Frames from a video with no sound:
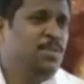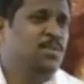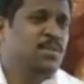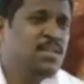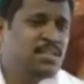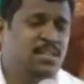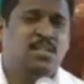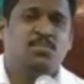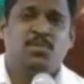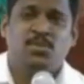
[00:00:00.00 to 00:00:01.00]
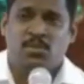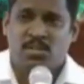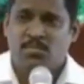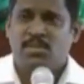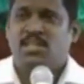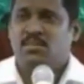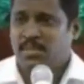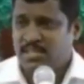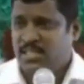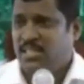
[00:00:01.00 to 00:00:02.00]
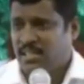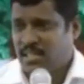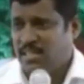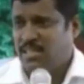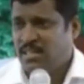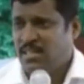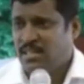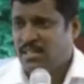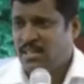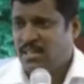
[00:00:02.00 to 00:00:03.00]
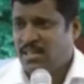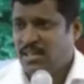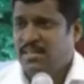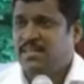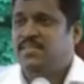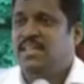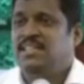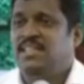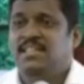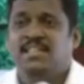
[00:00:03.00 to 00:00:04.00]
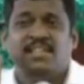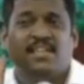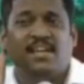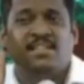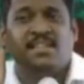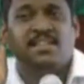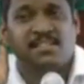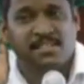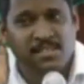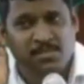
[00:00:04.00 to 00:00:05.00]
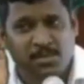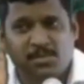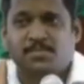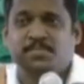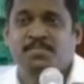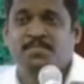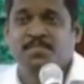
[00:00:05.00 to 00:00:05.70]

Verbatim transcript: இப்படி ஒரு வைத்தியர்கிட்ட போய் ஒன்றரை மணி நேரம் பேசுனீங்கன்னா அந்த வைத்தியருக்கு காதல ரத்தம் வரும்